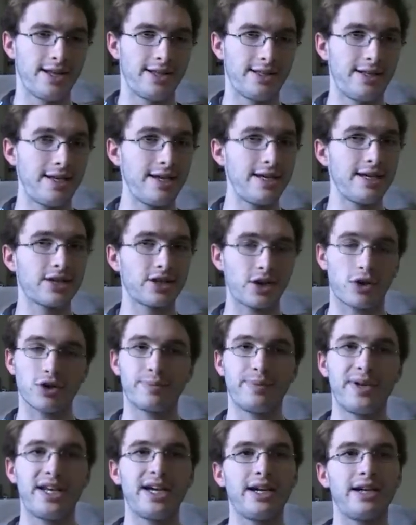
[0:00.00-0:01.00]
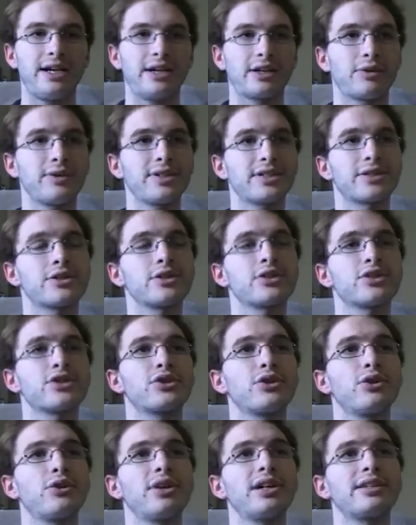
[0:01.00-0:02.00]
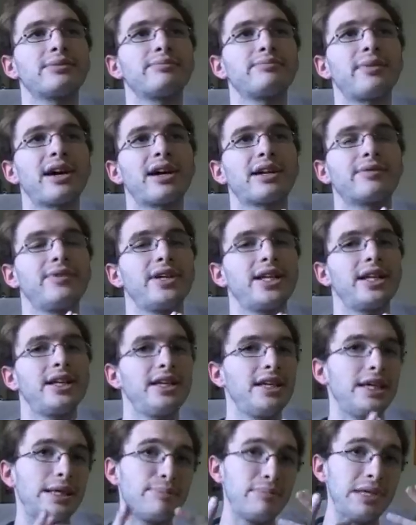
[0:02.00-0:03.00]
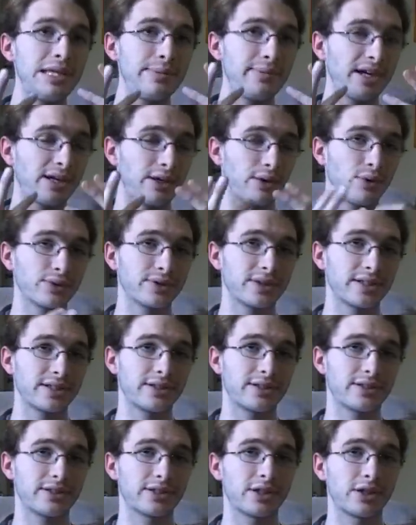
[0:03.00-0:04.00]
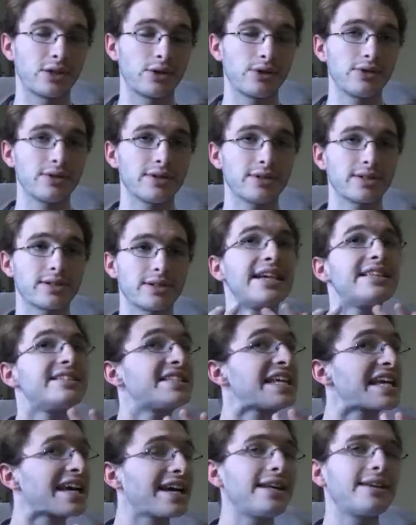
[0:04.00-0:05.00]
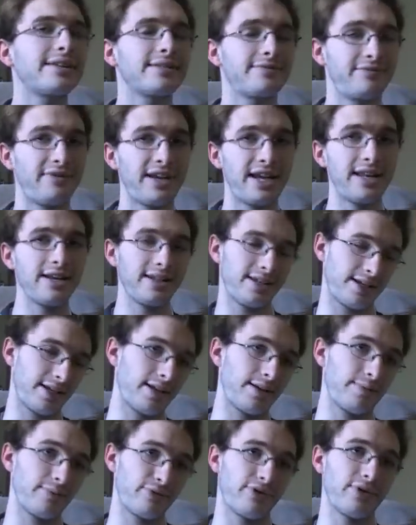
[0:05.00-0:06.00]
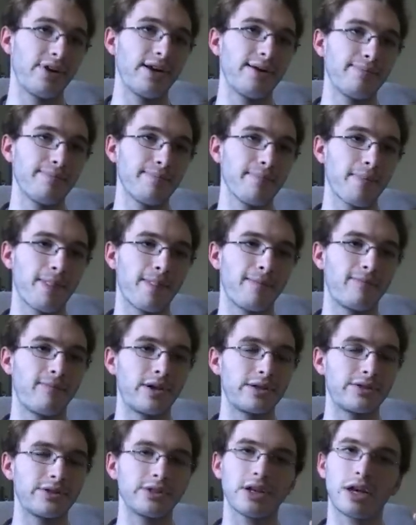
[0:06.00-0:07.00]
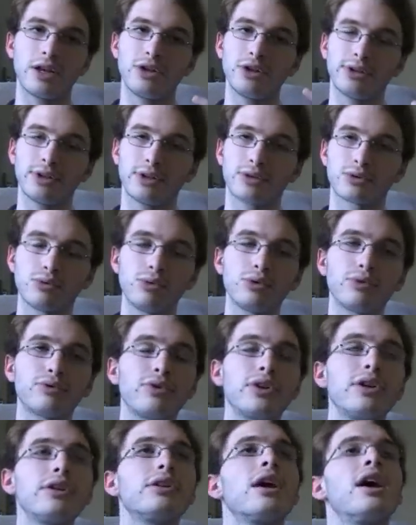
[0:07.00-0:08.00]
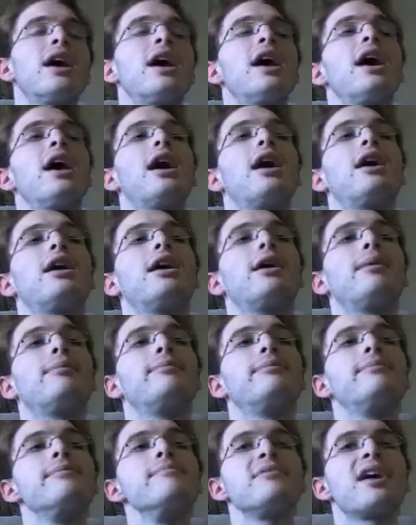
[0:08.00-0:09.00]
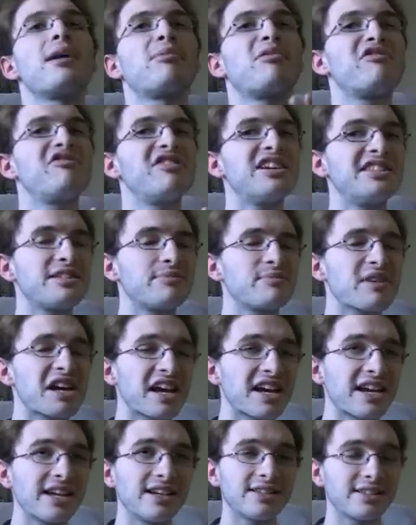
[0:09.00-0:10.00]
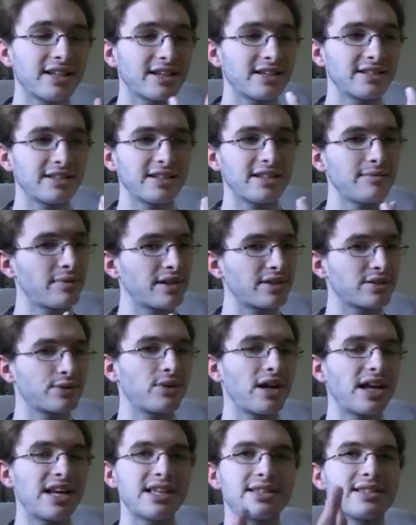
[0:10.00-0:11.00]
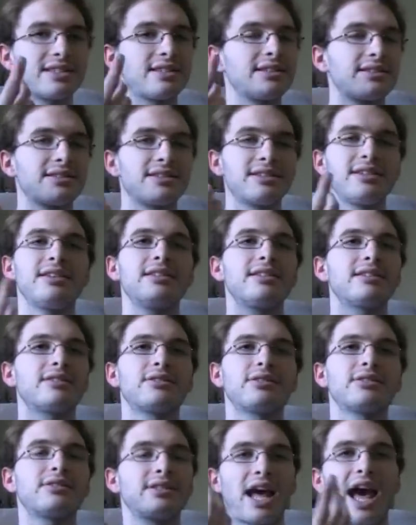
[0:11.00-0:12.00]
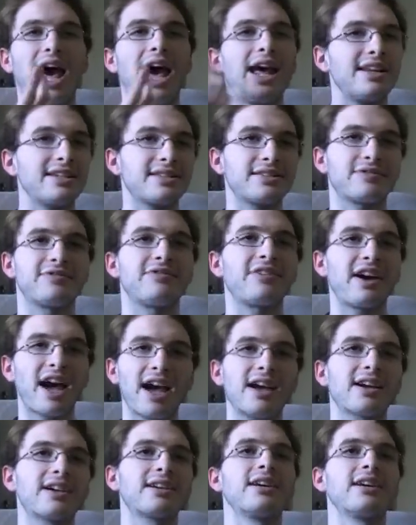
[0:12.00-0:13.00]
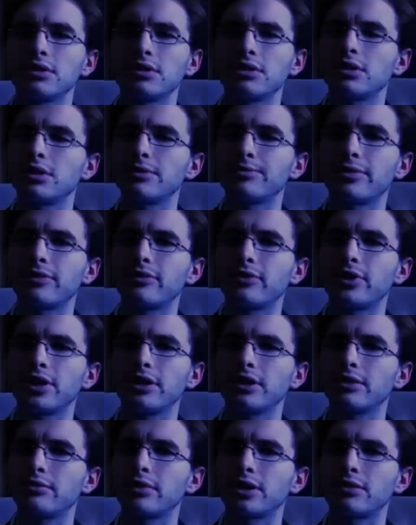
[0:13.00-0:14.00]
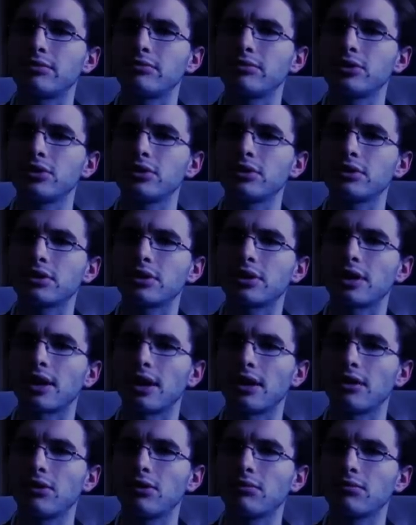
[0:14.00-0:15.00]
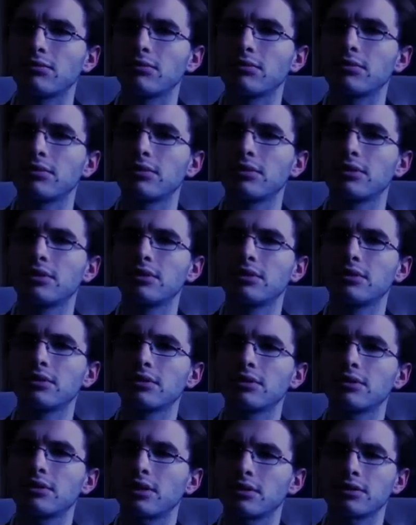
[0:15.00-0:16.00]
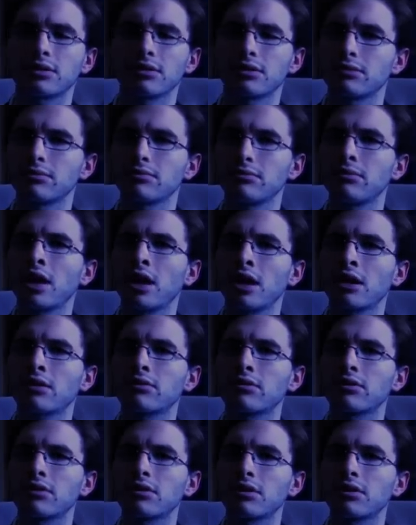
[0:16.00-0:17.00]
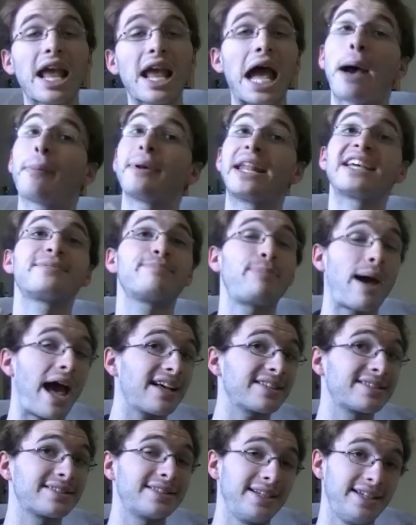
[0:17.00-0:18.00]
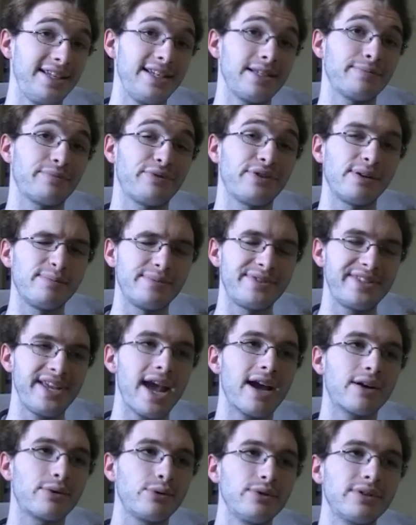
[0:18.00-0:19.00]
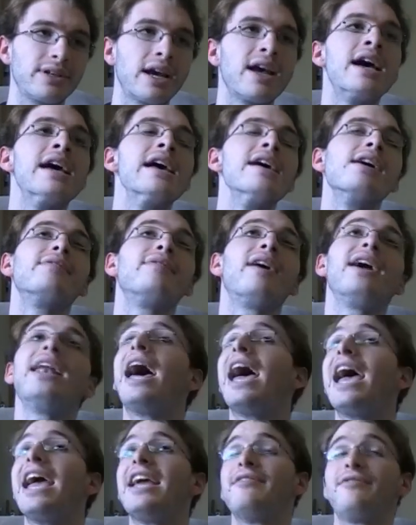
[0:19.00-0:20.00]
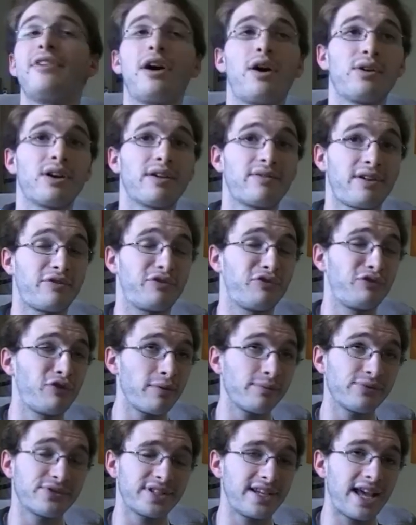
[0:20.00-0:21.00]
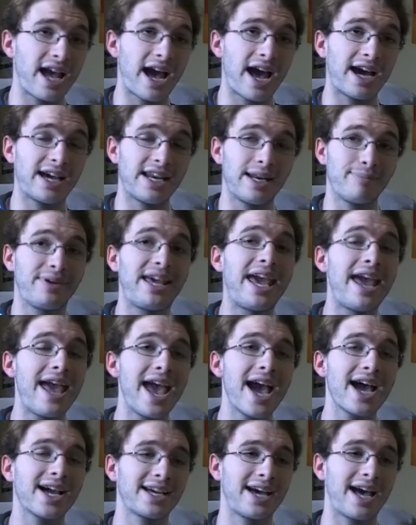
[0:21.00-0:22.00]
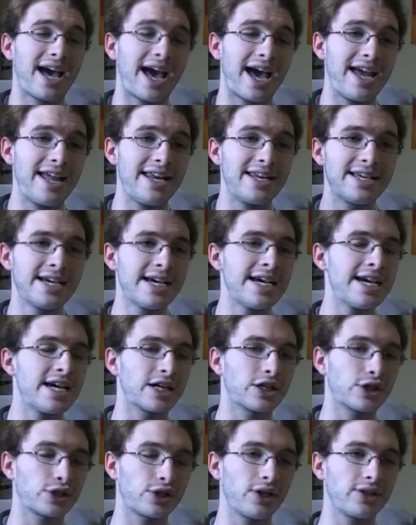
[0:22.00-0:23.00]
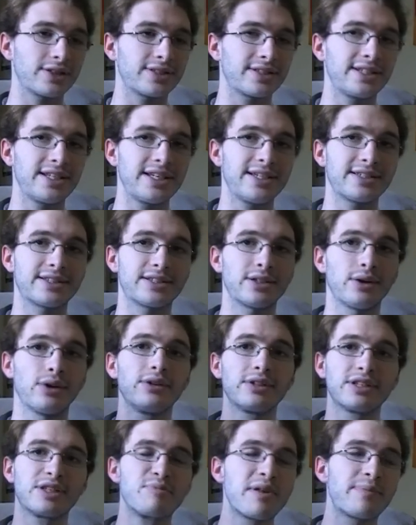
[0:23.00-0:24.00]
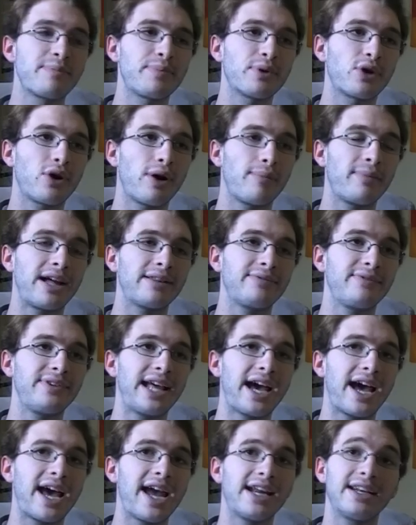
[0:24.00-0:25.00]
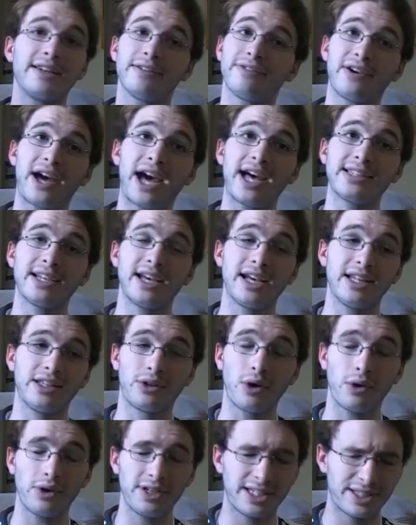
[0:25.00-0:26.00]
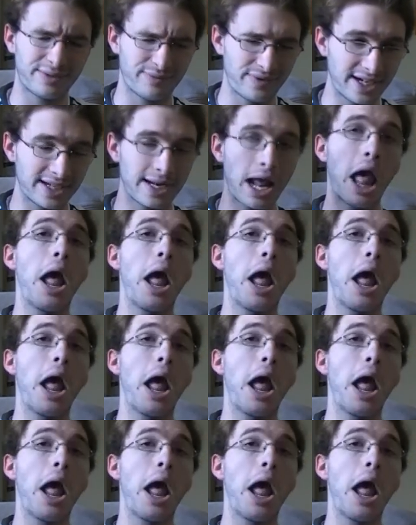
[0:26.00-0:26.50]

die Schauspieler. Kristen Stewart macht wieder ihr mimikloses Gedöns. Sie redet wenig in dem Film, was ich eigentlich ganz gut finde. Ähm, aber wenn sie mal redet, dann immer so, als ist sie ein totales Wrack. Ich bewege meinen Mund kaum. Das ist merkwürdig. Aber das passt in diesem Film sehr gut weil hey, wer ungefähr 15 Jahre in einem Kerker eingeschlossen ist und mitbekommen hat, wie der eigene Vater erdolcht wird,